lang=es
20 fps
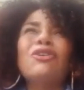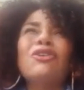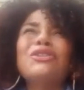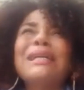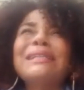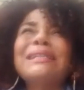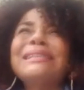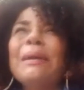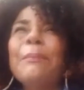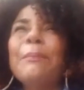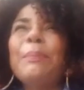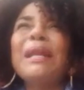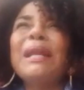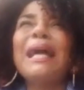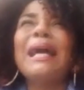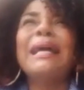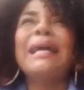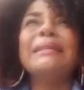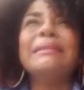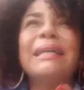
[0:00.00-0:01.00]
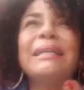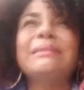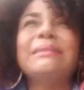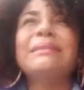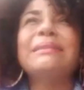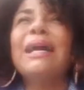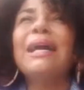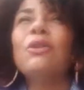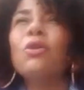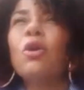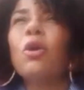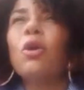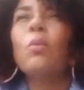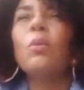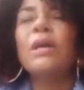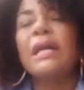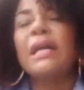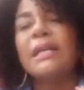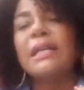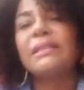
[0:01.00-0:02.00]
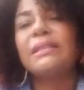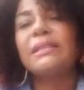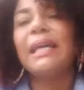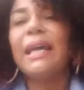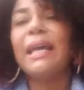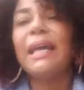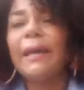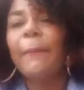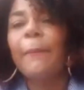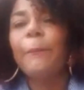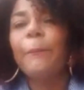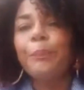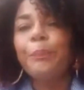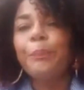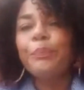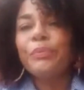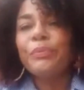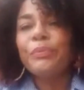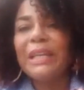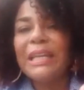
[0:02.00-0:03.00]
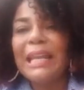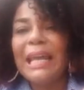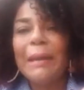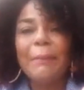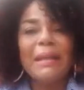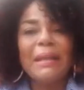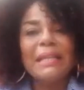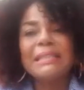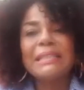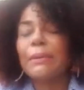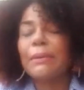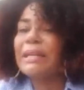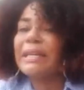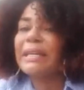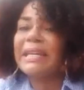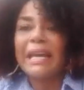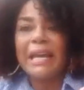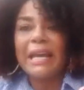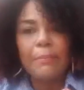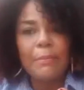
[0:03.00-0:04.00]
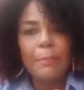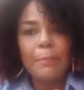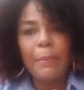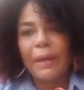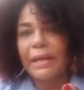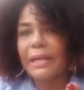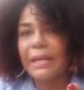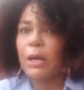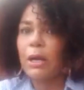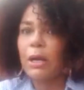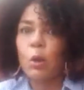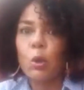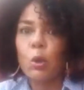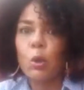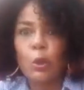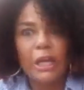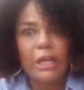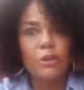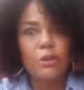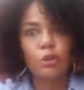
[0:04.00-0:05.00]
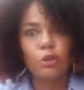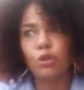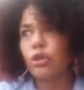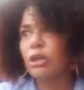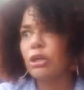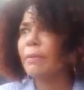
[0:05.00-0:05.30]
O sea, siempre la gente ha estado como en ese dilema de saber quién es mi pareja, con quién yo estoy.